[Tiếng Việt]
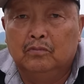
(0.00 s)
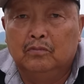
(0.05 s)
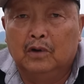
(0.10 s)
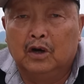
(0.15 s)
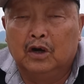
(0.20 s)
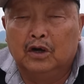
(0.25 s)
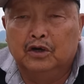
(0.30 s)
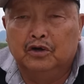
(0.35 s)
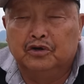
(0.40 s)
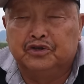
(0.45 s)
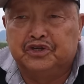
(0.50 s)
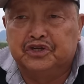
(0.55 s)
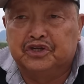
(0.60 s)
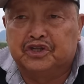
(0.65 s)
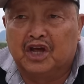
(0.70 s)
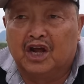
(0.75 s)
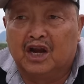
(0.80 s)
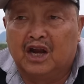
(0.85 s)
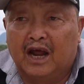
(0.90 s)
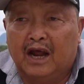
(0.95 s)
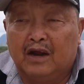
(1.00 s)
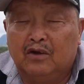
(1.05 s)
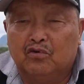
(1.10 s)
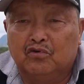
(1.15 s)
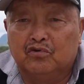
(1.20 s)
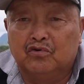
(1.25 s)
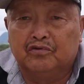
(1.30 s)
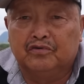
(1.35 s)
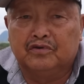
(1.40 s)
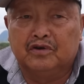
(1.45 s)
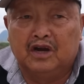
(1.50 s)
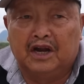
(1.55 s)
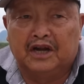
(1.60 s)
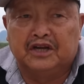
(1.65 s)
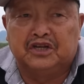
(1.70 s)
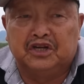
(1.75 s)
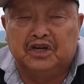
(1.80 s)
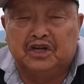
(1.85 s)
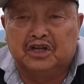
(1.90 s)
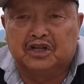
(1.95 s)
nó chỉ tiền lê lú lê
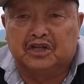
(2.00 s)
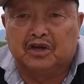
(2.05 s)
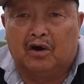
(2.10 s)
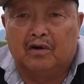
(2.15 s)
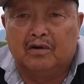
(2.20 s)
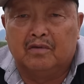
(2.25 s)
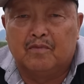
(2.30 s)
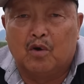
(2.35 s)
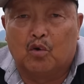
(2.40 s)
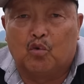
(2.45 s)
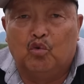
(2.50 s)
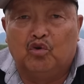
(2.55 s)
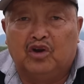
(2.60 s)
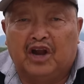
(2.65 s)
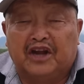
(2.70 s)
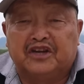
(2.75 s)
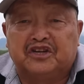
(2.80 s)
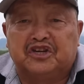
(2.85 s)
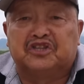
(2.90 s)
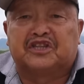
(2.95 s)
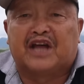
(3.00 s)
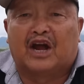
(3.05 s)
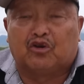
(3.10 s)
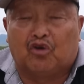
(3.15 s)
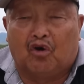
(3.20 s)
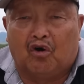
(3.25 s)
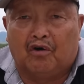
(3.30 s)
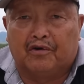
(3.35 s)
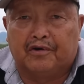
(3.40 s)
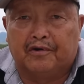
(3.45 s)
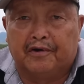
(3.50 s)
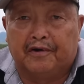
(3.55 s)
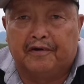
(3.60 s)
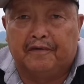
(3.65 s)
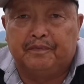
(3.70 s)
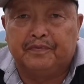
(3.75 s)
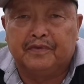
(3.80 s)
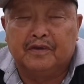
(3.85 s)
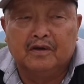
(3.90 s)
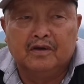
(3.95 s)
chỉ tiền mỗi cú lê chỉ tàn thò
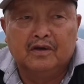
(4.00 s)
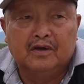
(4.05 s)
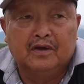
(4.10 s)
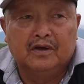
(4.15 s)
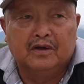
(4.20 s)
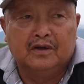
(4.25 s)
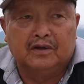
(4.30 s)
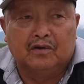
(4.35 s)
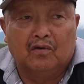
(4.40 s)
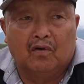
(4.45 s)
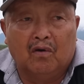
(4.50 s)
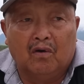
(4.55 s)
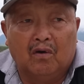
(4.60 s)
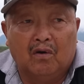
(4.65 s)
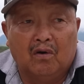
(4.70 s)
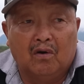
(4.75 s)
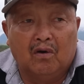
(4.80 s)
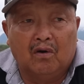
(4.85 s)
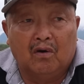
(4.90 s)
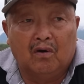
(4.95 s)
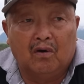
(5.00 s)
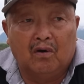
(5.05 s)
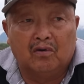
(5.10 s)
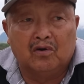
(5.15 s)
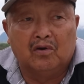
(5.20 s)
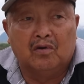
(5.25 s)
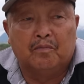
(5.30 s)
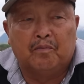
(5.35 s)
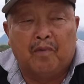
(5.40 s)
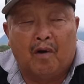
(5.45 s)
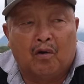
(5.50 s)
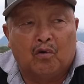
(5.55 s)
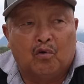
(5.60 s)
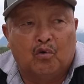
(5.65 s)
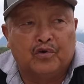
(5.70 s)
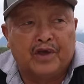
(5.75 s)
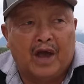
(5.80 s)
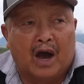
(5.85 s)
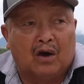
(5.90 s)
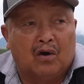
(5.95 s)
nữa ô nụ bỏ
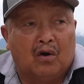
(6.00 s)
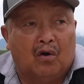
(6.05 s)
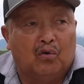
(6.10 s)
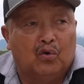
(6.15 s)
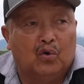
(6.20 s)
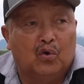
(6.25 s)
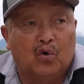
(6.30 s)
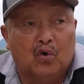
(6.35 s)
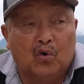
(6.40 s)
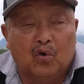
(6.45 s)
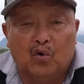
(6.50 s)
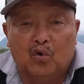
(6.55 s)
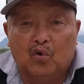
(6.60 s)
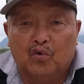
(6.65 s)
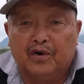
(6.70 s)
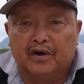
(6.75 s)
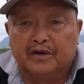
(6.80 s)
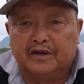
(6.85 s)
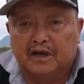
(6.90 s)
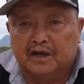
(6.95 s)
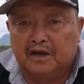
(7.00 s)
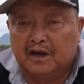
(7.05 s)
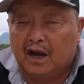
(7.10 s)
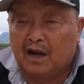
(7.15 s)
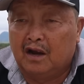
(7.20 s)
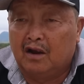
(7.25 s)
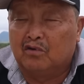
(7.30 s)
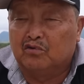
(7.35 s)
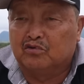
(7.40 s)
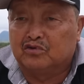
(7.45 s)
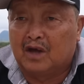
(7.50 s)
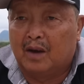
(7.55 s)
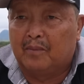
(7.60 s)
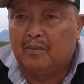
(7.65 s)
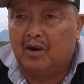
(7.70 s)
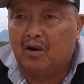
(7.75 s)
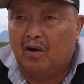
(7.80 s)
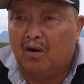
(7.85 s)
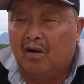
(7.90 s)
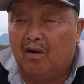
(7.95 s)
cú ya khổng lu nó chè hay là lụt tạm
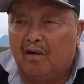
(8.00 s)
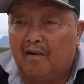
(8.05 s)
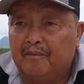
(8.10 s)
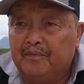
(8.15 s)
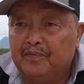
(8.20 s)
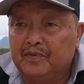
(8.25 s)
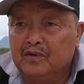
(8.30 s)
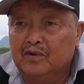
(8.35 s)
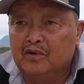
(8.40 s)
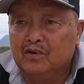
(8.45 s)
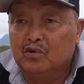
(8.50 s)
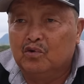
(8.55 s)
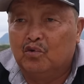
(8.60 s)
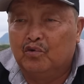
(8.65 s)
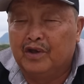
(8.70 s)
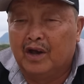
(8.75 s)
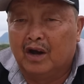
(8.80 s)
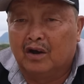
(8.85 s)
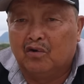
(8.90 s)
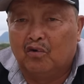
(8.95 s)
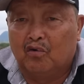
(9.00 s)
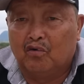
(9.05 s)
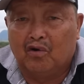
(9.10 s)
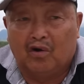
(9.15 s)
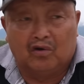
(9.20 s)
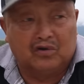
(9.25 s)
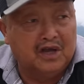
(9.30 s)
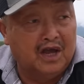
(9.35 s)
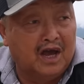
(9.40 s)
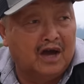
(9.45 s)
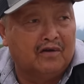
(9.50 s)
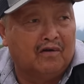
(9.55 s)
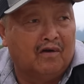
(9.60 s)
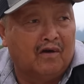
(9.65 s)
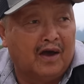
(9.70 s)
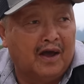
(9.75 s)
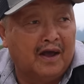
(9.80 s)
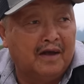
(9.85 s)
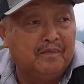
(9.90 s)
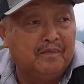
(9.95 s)
mà lo cú ya khổng lo thế nó